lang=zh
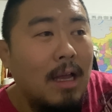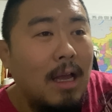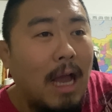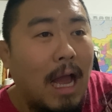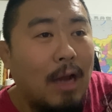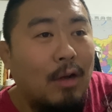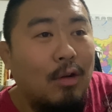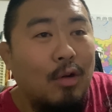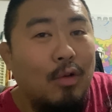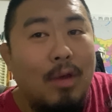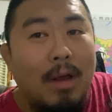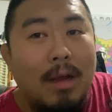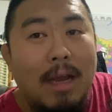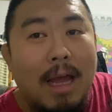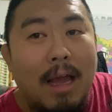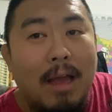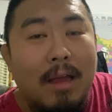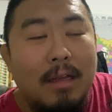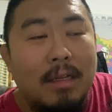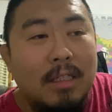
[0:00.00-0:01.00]
还是原
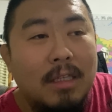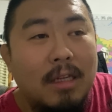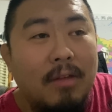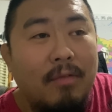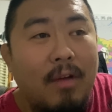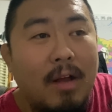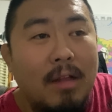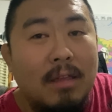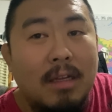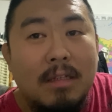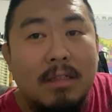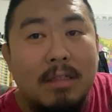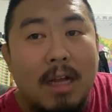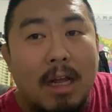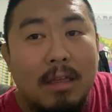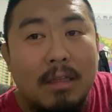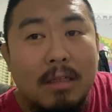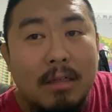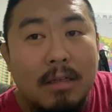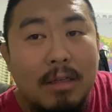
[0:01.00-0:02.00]
来西方的
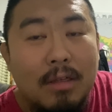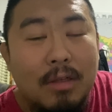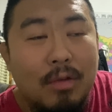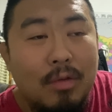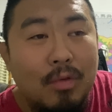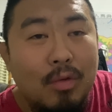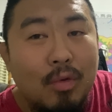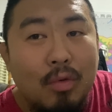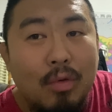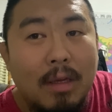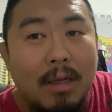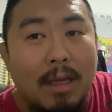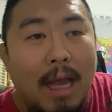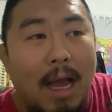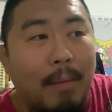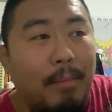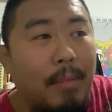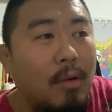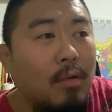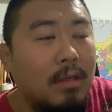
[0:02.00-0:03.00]
尚德云顿
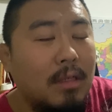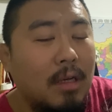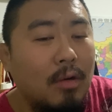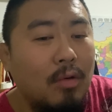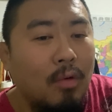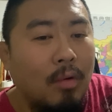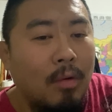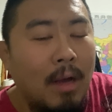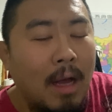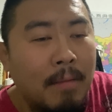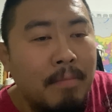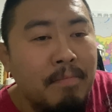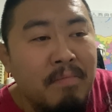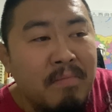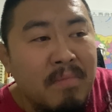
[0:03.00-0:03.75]
呀，包括成龙啊，